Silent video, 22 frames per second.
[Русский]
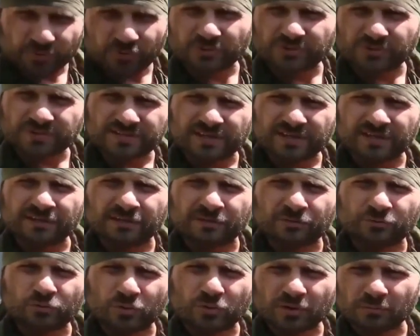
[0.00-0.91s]
патриоты
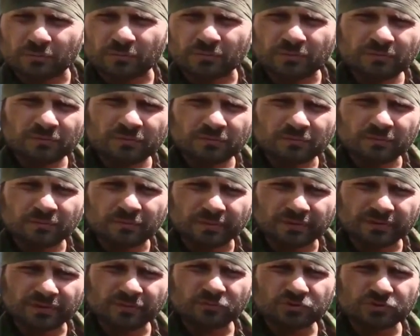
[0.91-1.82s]
сильны духом,
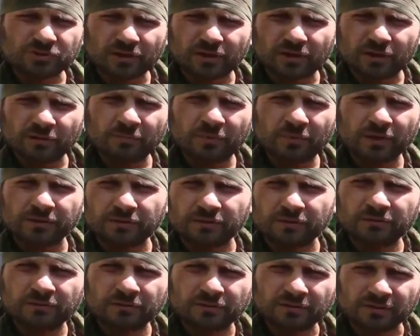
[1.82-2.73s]
потому что
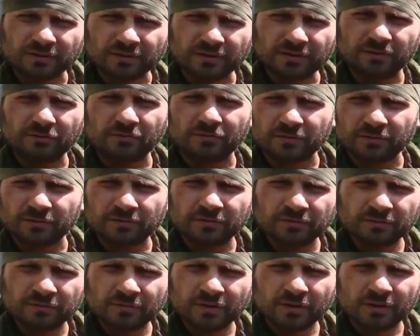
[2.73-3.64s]
комбат
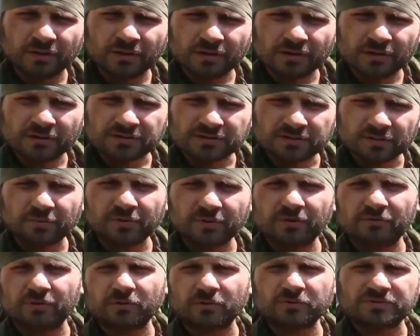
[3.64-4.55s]
Гиви
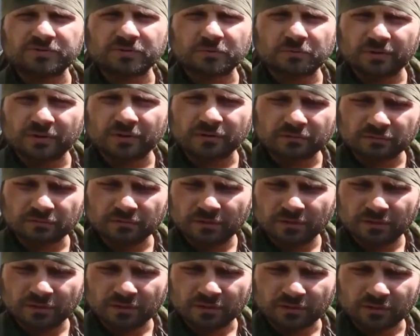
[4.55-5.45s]
собрал вокруг
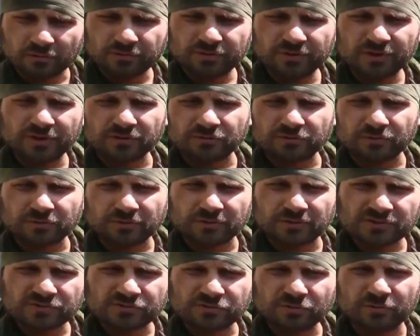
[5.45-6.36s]
себя людей,
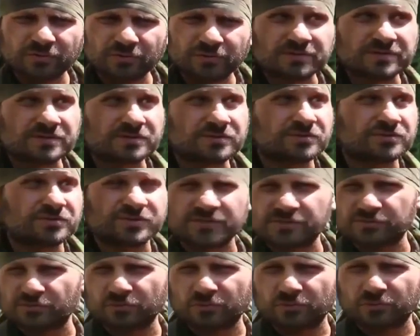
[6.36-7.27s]
которые достойны
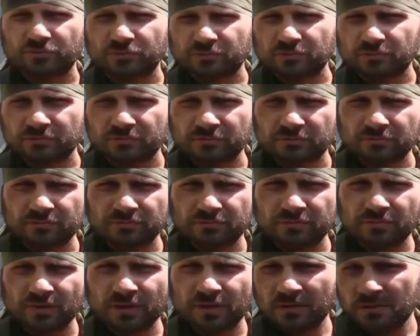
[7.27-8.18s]
защищать свою родину.
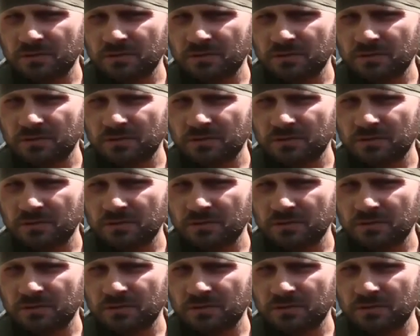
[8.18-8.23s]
